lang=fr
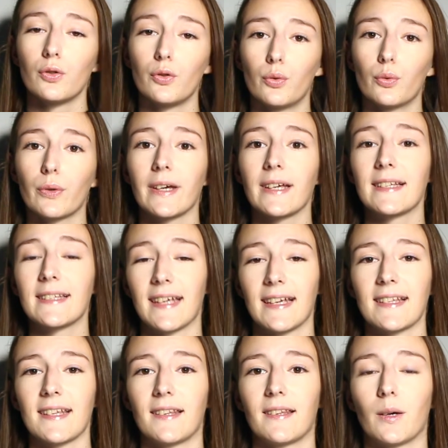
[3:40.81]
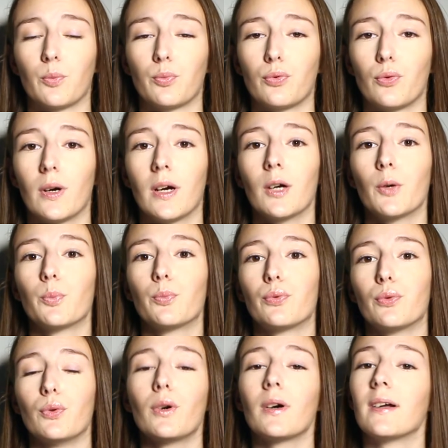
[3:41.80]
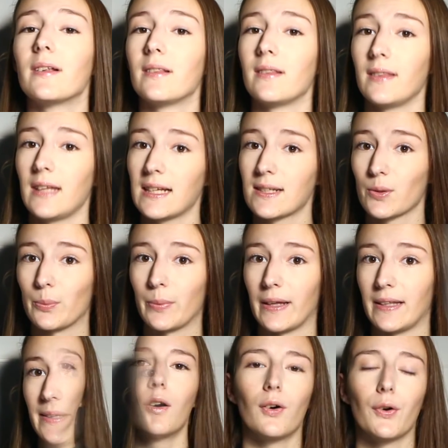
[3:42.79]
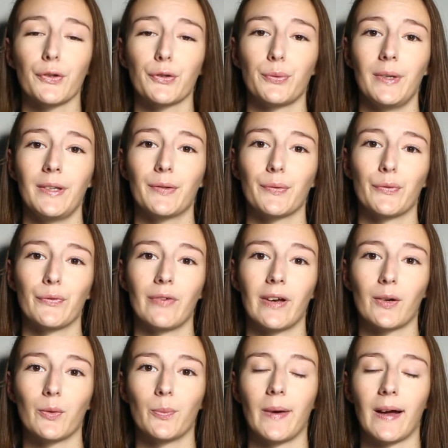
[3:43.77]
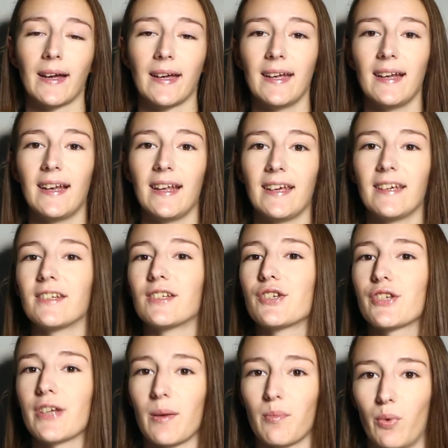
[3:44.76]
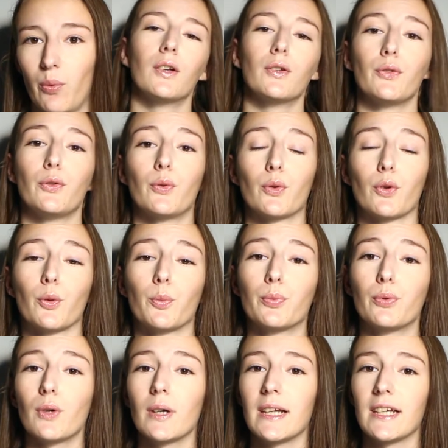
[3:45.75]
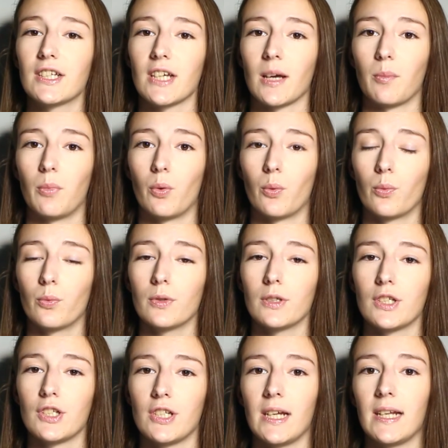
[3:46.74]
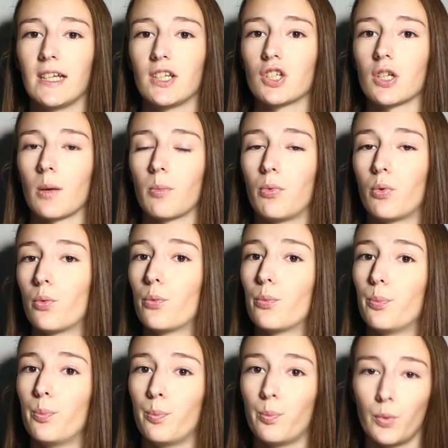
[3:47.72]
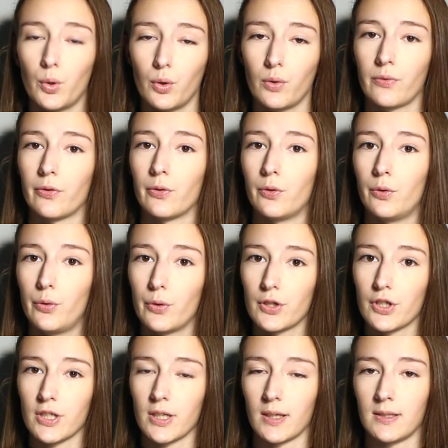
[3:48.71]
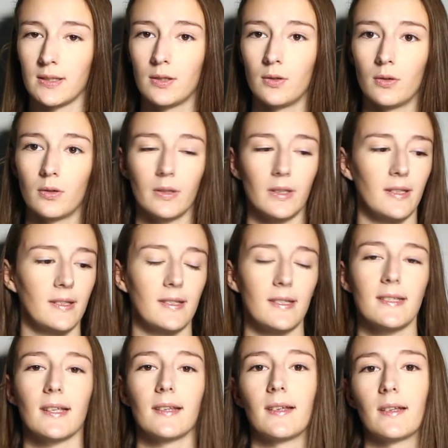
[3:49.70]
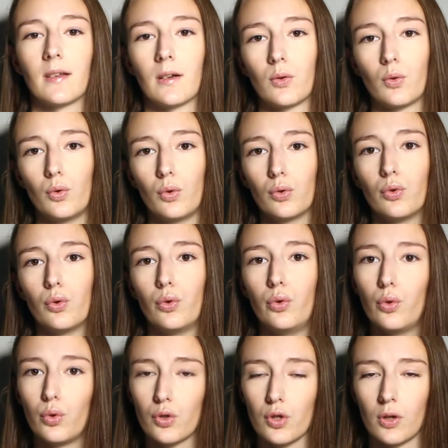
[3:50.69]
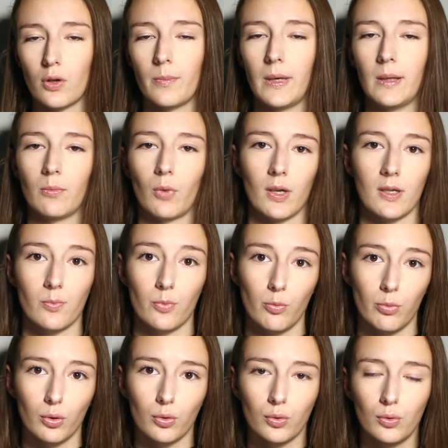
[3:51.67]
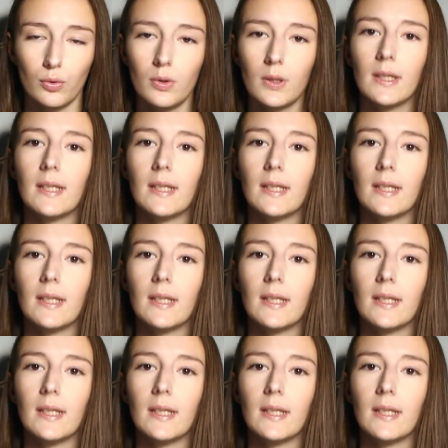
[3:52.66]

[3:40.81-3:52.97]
Donc ça c'est un point pour Nails Company. Ensuite on va comparer les chablons. Donc pour les chablons, j'ai les chablons mauve de chez Indigo. Ici c'était un rouleau de 200 mais il ne me reste plus beaucoup.